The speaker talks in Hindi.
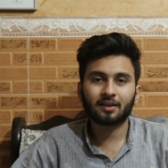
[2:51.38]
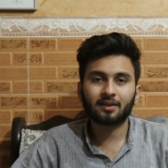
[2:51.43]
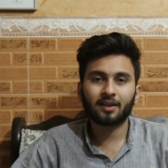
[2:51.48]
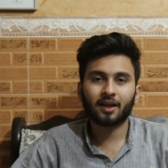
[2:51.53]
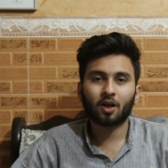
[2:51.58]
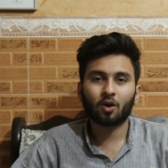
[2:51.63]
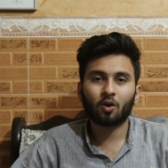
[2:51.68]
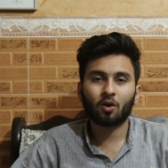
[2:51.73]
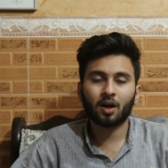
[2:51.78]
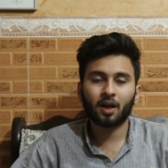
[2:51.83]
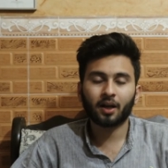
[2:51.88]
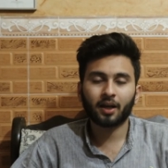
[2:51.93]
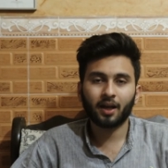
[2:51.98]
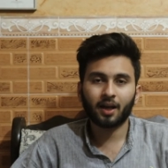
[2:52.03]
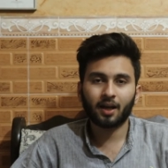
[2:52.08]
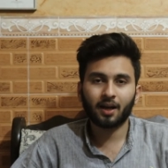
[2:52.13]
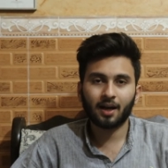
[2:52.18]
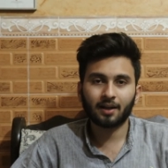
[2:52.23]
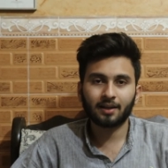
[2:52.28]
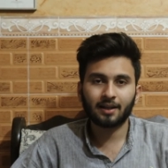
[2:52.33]
वजह से कोरोना
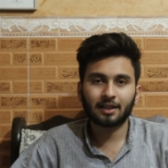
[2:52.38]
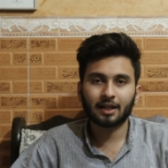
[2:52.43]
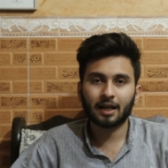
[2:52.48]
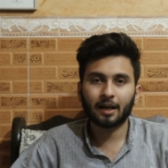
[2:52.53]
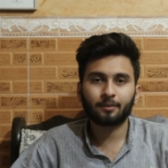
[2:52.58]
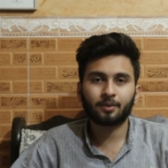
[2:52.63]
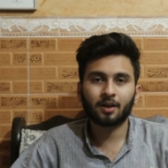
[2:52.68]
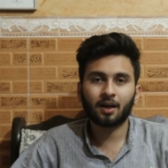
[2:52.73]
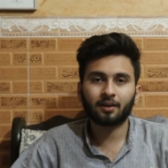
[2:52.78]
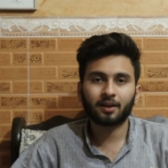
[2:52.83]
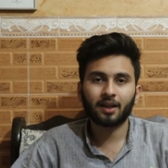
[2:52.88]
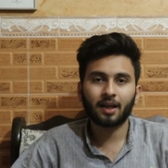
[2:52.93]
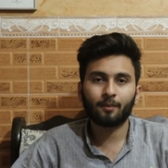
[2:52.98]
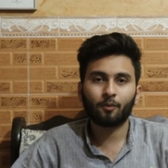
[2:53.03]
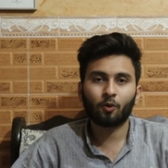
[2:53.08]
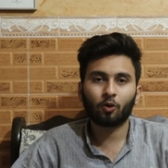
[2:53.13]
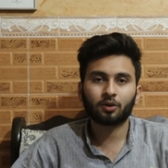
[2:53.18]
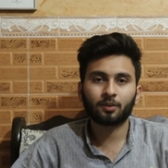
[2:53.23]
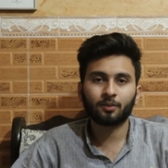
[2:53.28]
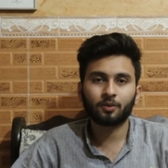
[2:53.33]
के हालात जैसा कि आप जानते हैं
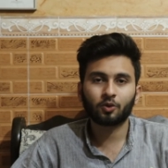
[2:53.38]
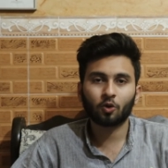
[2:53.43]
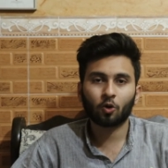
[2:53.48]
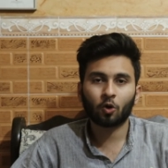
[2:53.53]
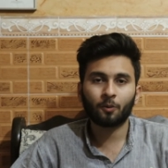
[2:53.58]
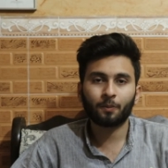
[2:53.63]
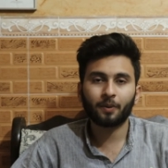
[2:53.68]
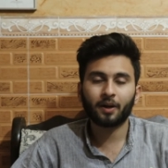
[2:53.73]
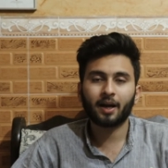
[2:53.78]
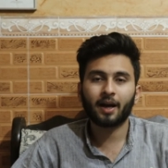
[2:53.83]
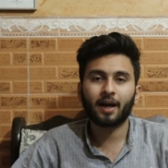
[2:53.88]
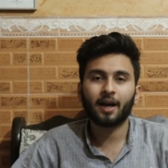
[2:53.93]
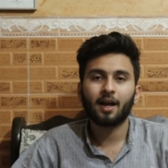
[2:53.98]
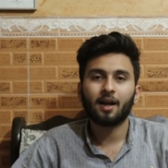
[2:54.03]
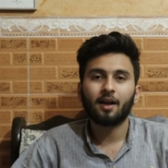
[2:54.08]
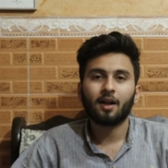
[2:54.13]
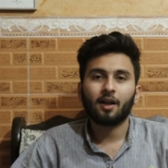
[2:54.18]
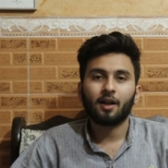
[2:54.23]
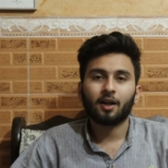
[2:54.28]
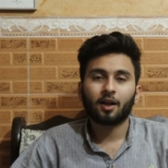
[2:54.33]
बहुत ज़ोरों पर
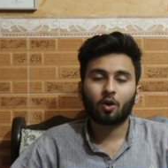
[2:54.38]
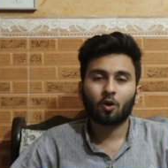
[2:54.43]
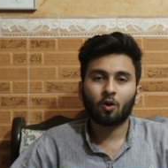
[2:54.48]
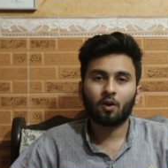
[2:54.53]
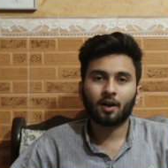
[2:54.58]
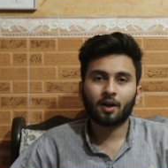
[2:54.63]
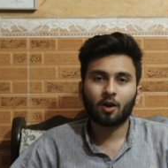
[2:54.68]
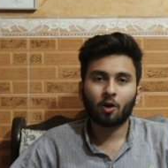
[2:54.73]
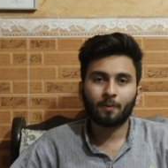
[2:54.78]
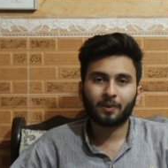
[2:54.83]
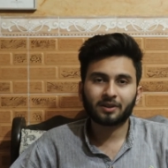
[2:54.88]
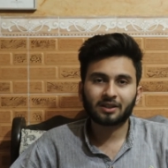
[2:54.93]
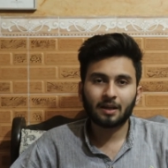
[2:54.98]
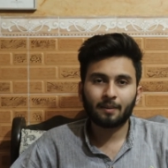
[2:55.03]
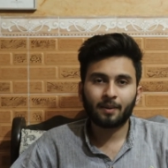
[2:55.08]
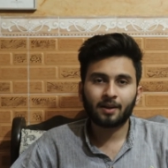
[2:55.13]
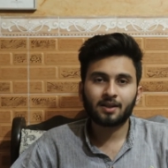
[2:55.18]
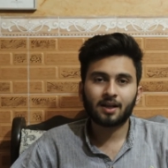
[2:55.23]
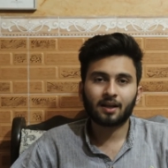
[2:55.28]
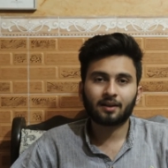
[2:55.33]
है कोरोना का भी मसला
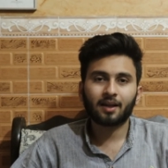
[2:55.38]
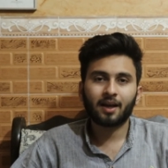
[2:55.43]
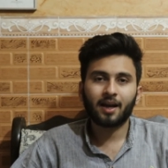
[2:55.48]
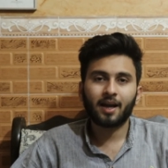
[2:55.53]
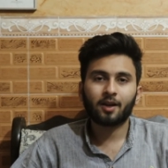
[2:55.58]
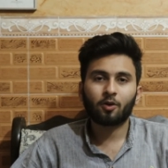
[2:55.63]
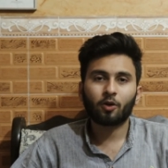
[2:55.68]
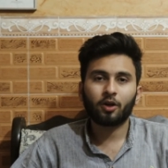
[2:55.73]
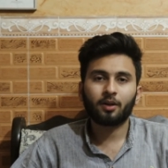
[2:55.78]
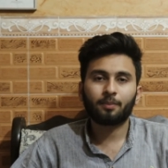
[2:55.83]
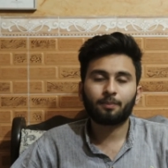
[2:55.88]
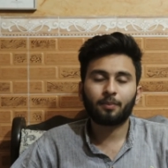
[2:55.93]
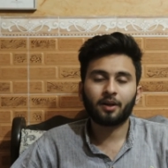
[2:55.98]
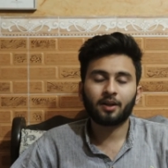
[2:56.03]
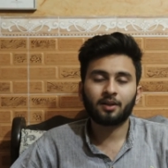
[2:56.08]
बन जाता है कोई